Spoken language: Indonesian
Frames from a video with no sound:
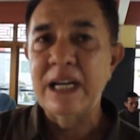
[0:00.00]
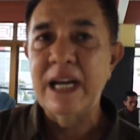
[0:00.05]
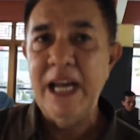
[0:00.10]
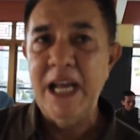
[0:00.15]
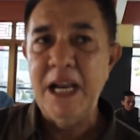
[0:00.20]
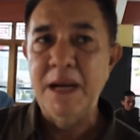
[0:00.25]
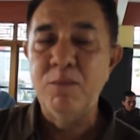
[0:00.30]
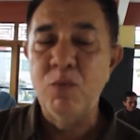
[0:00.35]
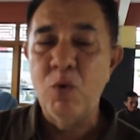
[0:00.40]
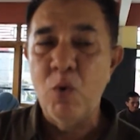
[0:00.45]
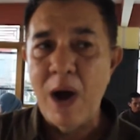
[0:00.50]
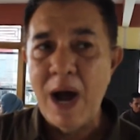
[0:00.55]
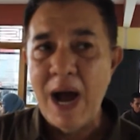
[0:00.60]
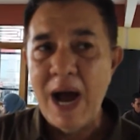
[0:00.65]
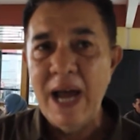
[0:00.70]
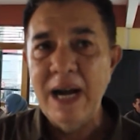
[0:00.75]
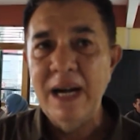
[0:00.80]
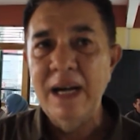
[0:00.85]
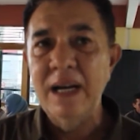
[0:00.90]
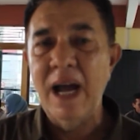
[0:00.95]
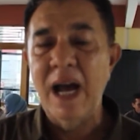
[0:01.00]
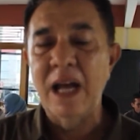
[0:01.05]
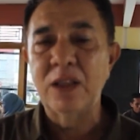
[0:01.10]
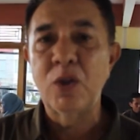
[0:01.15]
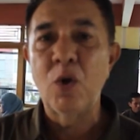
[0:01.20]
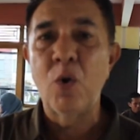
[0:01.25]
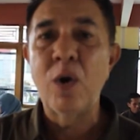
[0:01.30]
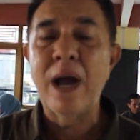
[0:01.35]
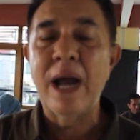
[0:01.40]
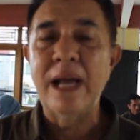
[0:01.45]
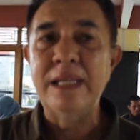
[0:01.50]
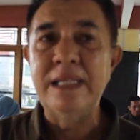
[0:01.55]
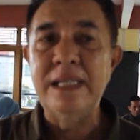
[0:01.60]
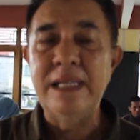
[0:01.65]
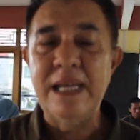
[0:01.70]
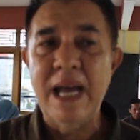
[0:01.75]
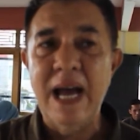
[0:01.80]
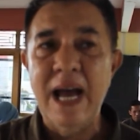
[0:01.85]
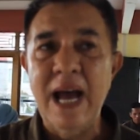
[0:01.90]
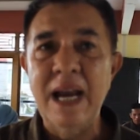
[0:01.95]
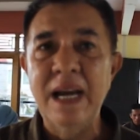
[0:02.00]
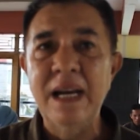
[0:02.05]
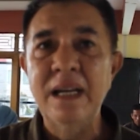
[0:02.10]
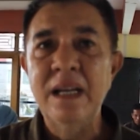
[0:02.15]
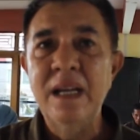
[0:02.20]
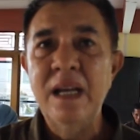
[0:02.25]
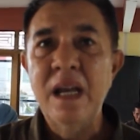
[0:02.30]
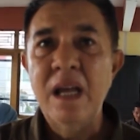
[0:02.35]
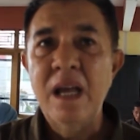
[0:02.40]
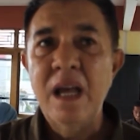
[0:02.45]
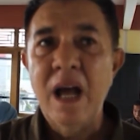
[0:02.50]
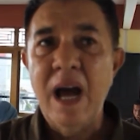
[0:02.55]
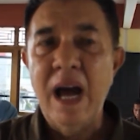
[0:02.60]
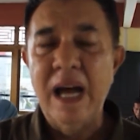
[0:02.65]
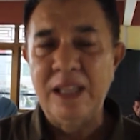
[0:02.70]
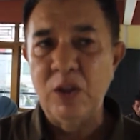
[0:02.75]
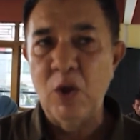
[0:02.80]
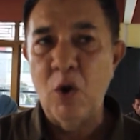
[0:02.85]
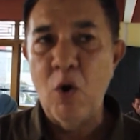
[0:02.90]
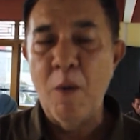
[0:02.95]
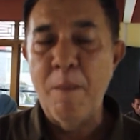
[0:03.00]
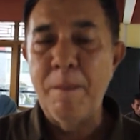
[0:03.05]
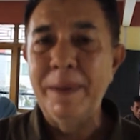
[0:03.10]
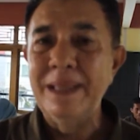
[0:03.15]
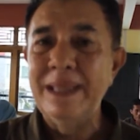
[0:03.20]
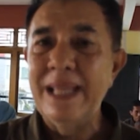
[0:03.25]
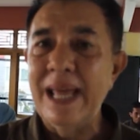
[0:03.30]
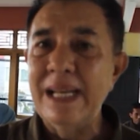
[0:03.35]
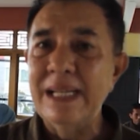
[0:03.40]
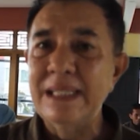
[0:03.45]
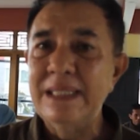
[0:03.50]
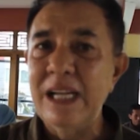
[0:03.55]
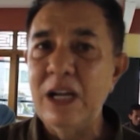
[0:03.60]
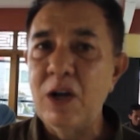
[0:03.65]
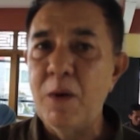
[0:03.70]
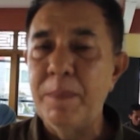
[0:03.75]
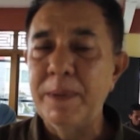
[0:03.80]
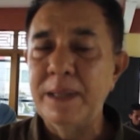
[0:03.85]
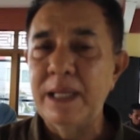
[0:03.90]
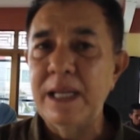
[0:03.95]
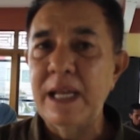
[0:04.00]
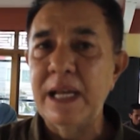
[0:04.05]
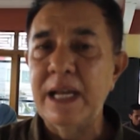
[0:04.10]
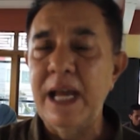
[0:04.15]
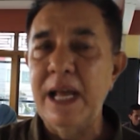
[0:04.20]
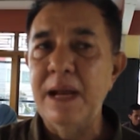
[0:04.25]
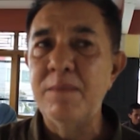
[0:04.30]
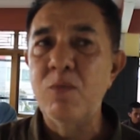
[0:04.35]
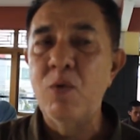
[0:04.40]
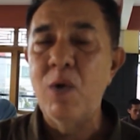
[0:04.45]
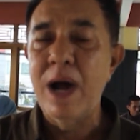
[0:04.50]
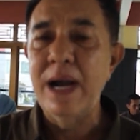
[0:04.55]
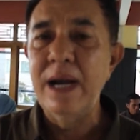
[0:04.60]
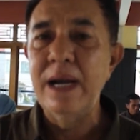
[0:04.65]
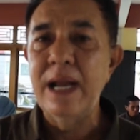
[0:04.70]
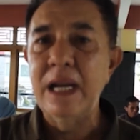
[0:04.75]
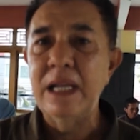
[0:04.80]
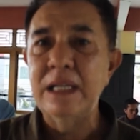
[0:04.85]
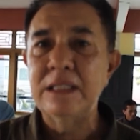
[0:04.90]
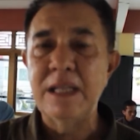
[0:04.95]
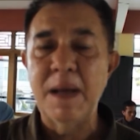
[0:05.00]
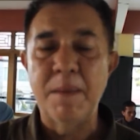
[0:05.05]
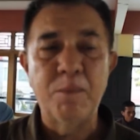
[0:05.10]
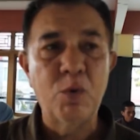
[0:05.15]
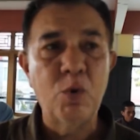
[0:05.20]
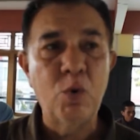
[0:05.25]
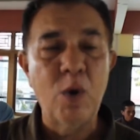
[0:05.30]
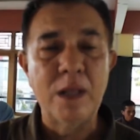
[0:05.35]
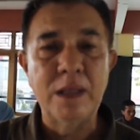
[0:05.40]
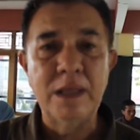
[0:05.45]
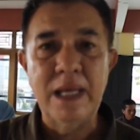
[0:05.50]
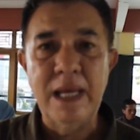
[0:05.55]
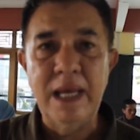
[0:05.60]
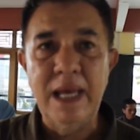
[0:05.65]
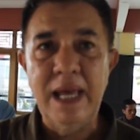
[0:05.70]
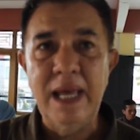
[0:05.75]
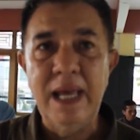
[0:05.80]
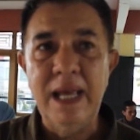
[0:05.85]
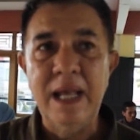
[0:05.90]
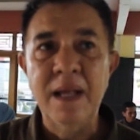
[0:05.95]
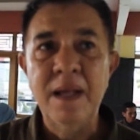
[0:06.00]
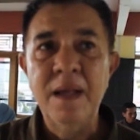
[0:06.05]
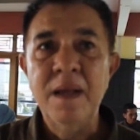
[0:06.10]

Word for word: keilmuan atau kajian atau kompetensi kompetensi keilmuan dari setiap perguruan tinggi.